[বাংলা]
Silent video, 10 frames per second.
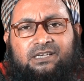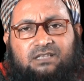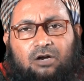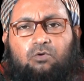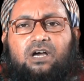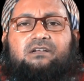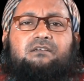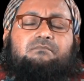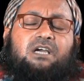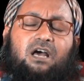তাকোয়ার
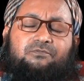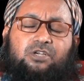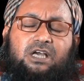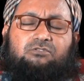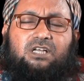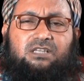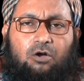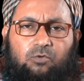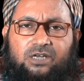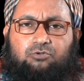খেলাফ হয়ে গেল তার
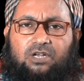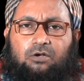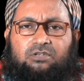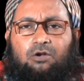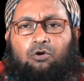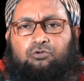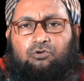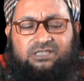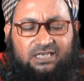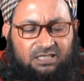তাকোয়া চলে গেল তার
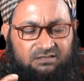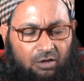অন্তরের যে একটা